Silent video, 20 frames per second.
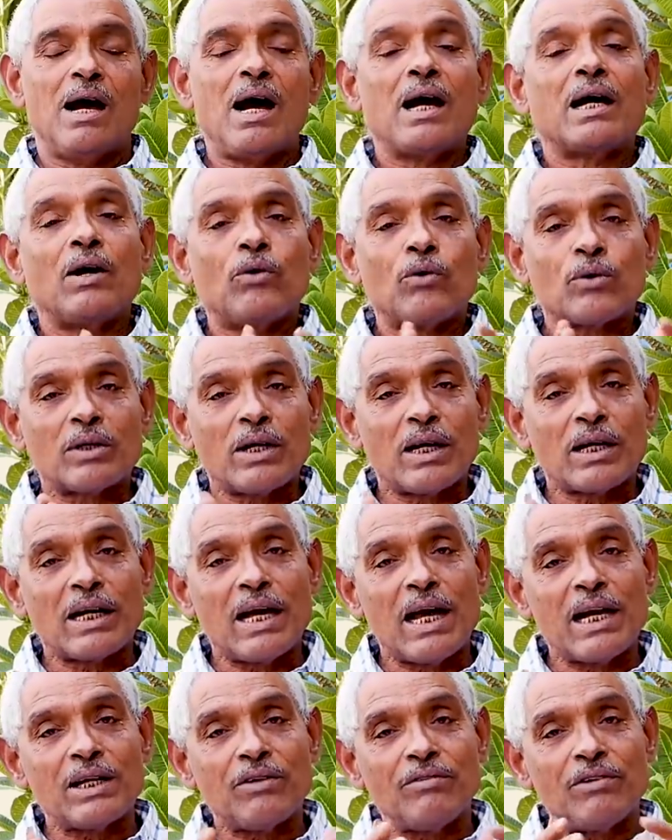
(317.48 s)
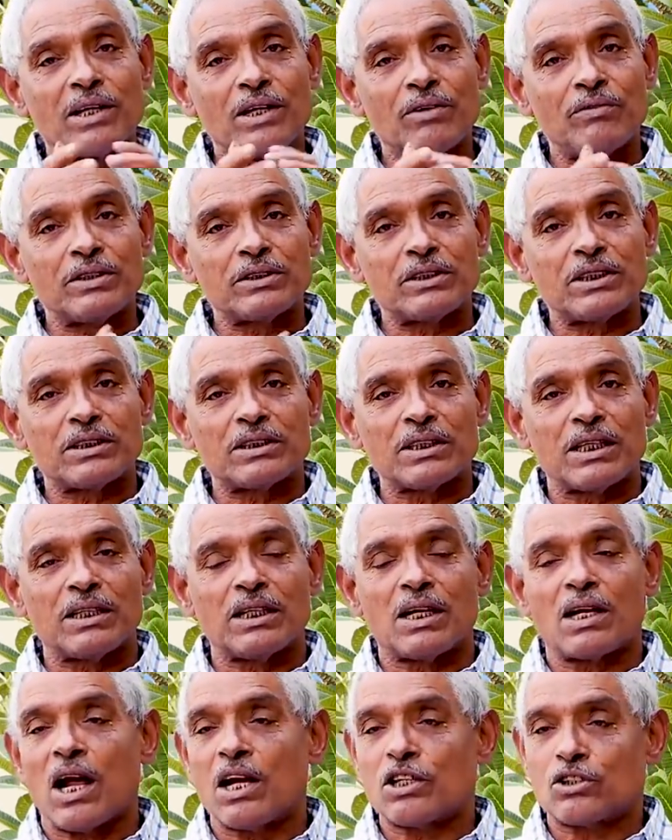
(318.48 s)
ఆ గవర్నర్ గారికి విన్నవించవచ్చు
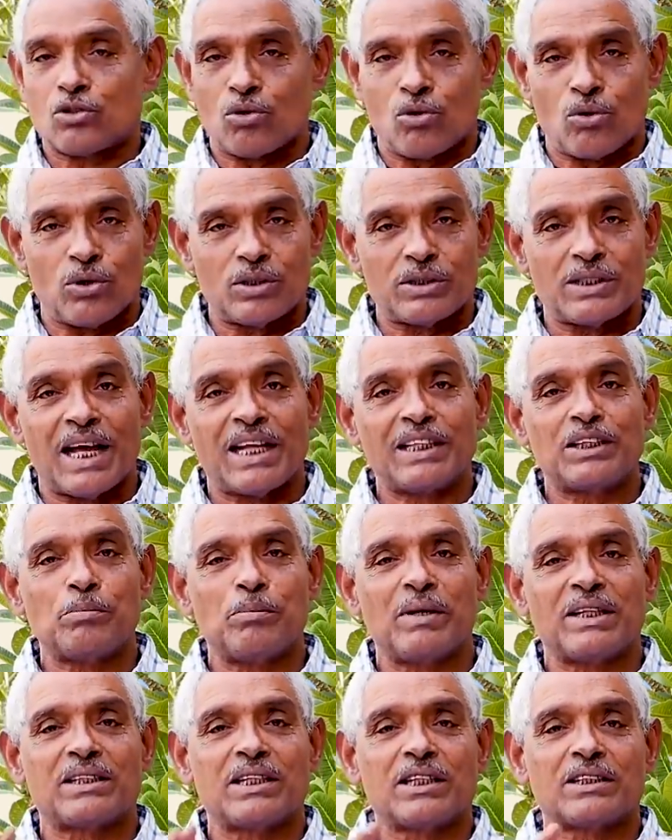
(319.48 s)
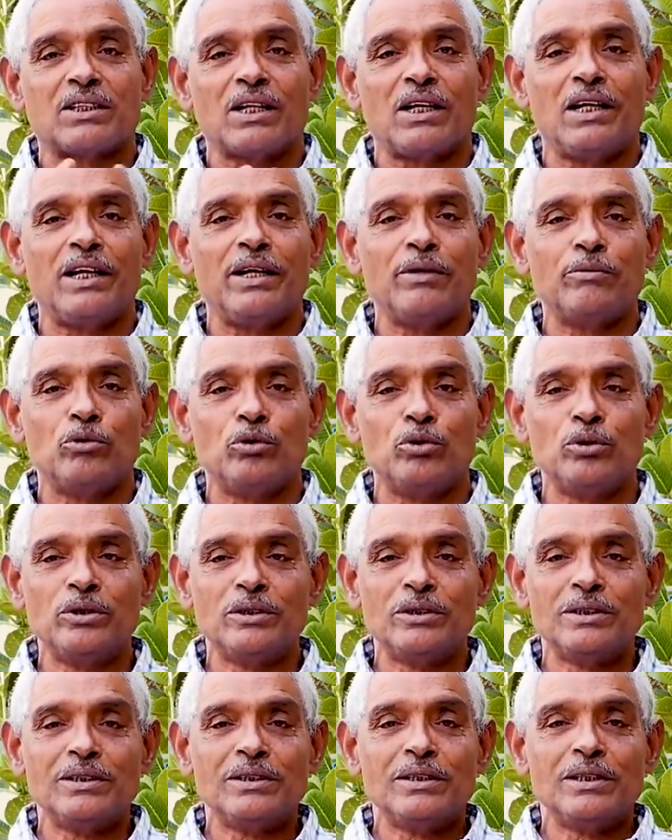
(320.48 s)
కదా రాష్ట్రంలో శాంతి భద్రతలు లేవు
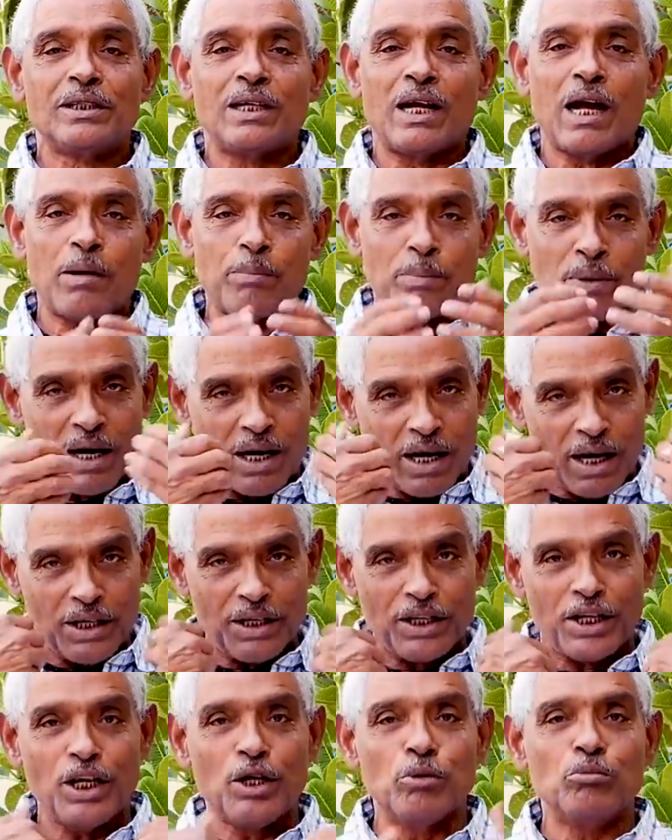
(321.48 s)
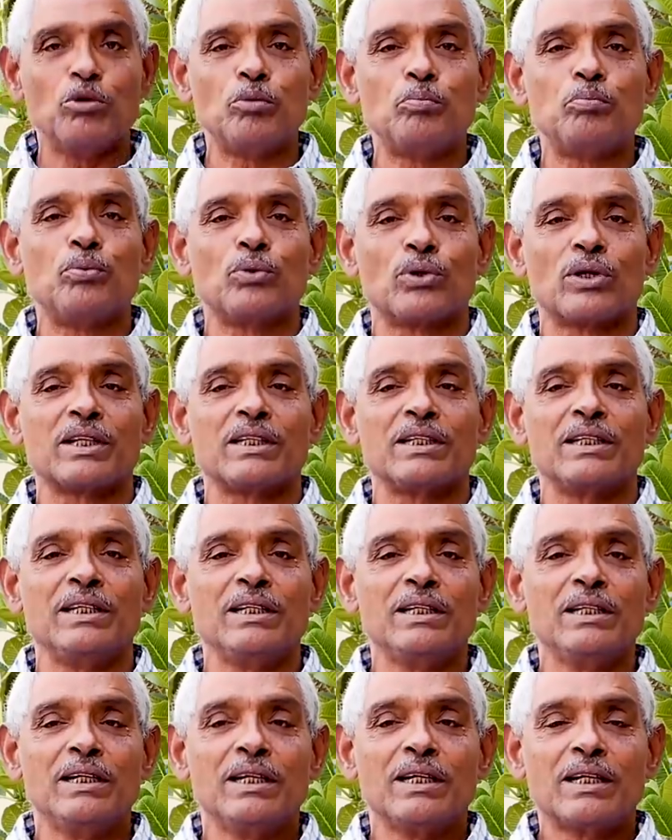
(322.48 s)
నా ప్రాణానికి ముప్పు ఉన్నది
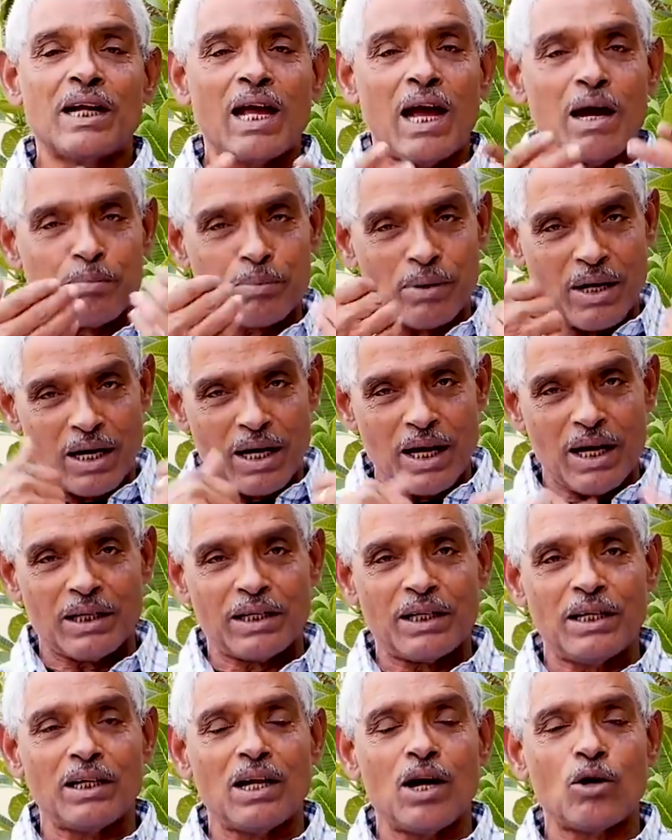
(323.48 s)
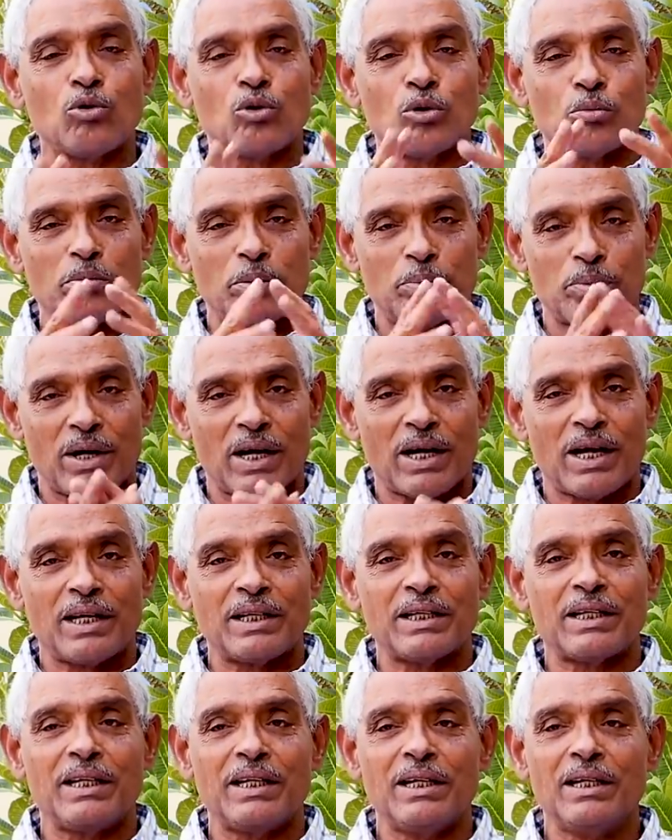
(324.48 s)
నా ప్రాణానికి నా కుటుంబ
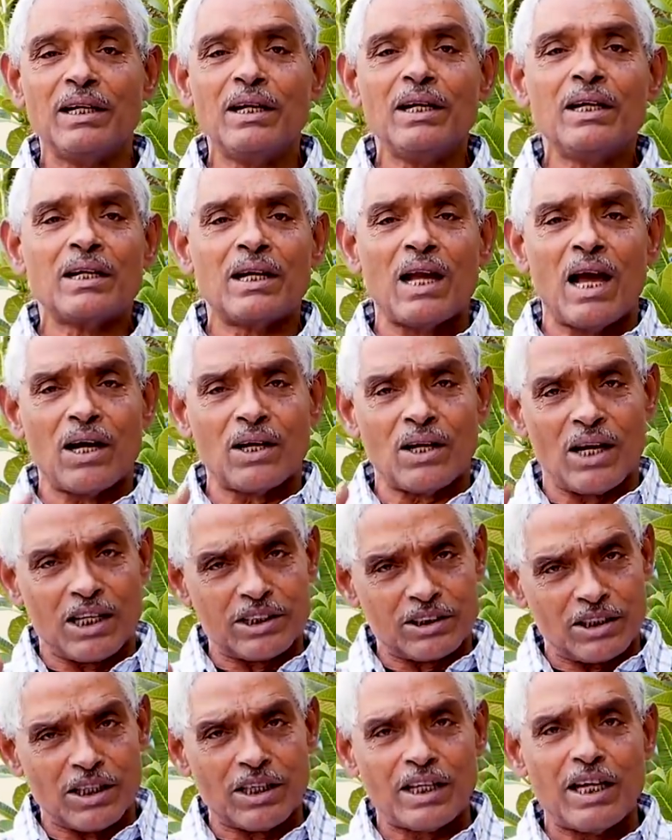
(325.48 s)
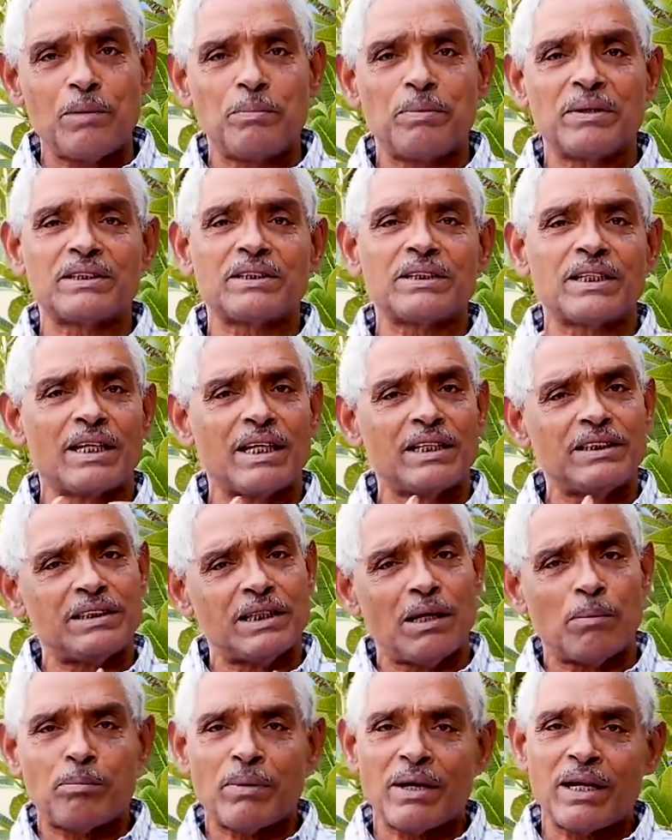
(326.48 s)
ప్రాణానికి నాకు రక్షణ కల్పించండి అని
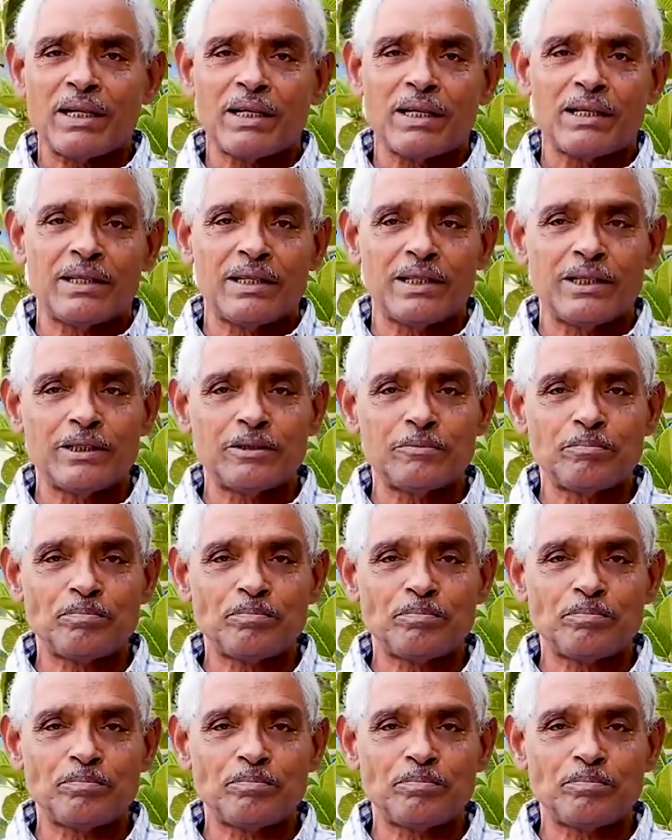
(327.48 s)
చెప్పాలి కదా